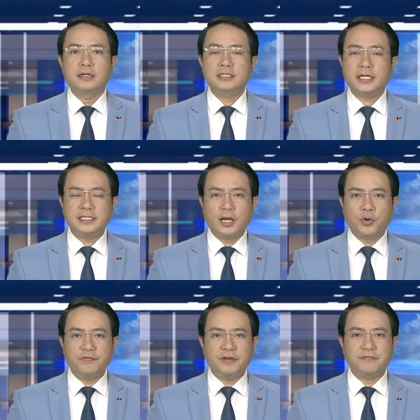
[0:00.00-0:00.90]
Xin kính chào
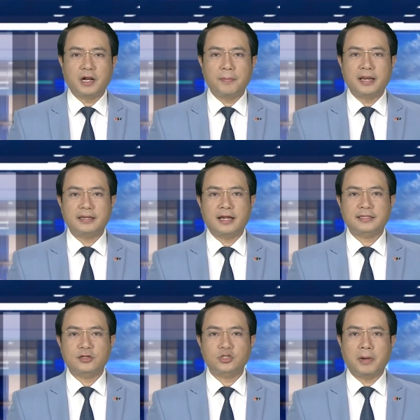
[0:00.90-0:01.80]
quý vị và các bạn đang
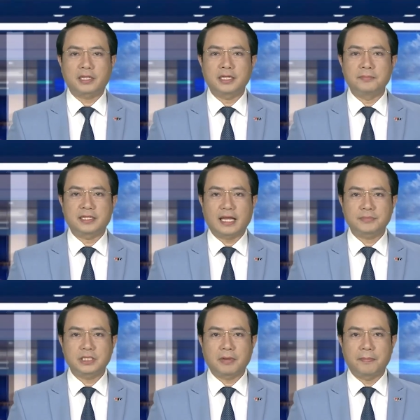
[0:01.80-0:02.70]
theo dõi bản tin 18
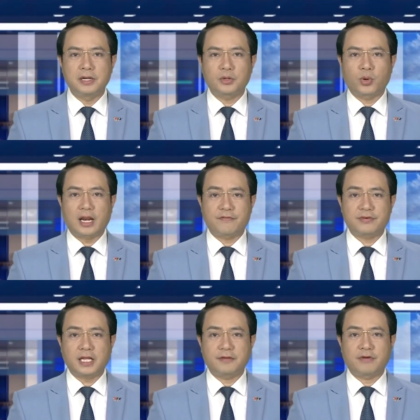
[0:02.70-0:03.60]
giờ 30 của Đài
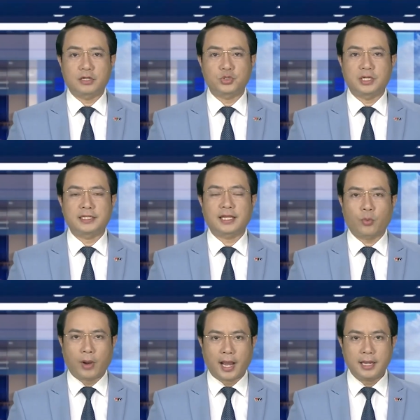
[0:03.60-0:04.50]
Phát thanh và Truyền hình Thanh
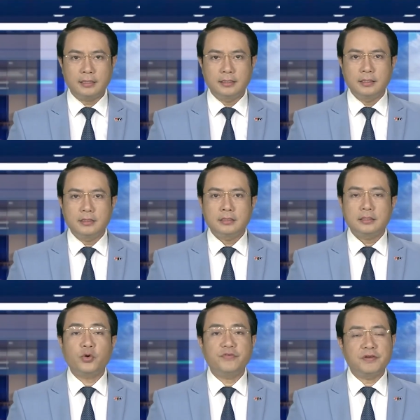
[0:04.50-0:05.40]
Hóa.
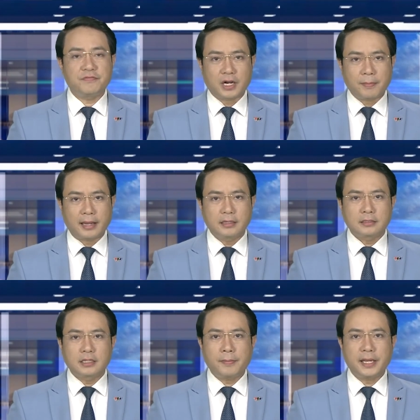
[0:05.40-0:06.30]
Thưa quý vị và các bạn,
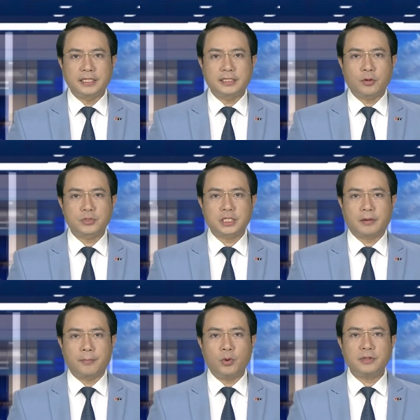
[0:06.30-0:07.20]
từ năm
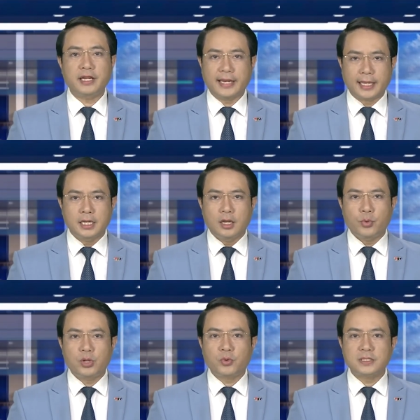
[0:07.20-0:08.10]
2021 đến nay,
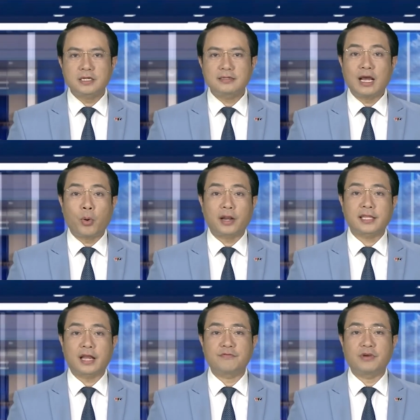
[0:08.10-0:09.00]
huyện Quan Sơn đã hoàn
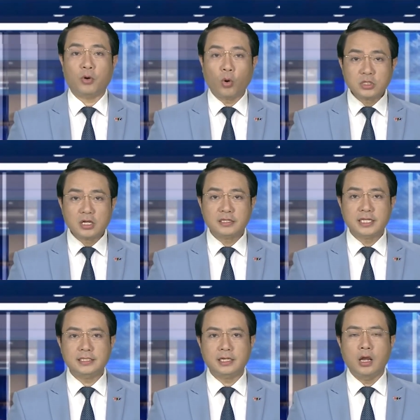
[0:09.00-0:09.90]
thành việc hỗ trợ
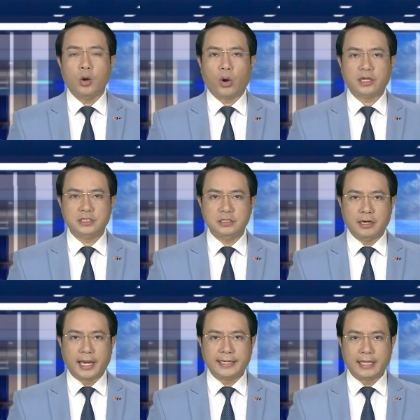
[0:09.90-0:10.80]
xây dựng hoặc sửa
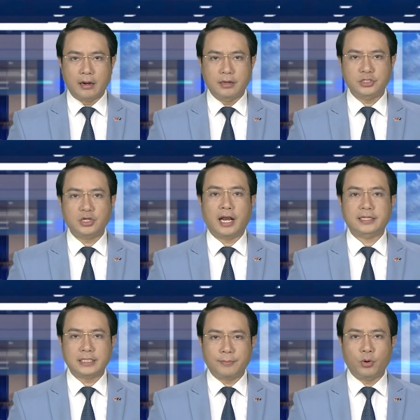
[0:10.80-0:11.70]
lại nhà ở cho hàng
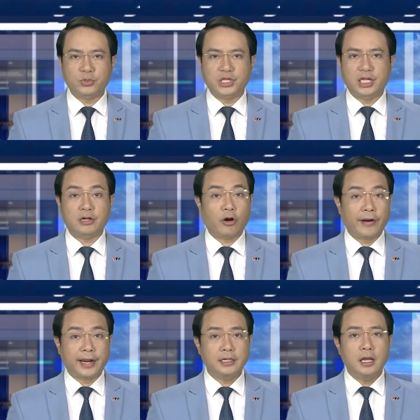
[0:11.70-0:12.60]
trăm hộ gia đình khó
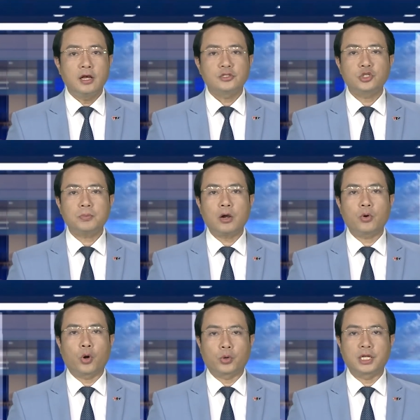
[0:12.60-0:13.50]
khăn, giúp các
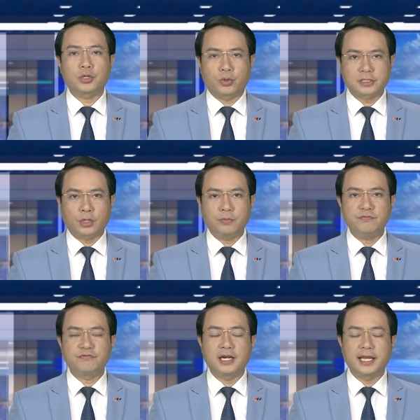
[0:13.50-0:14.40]
hộ ổn định cuộc sống
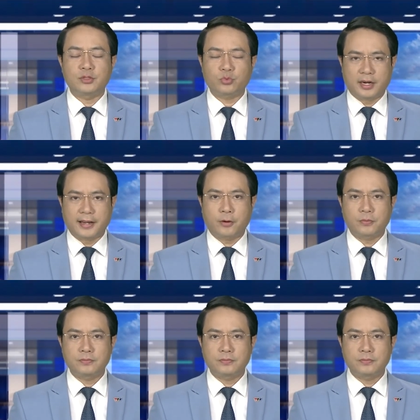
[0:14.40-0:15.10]
vươn lên thoát nghèo.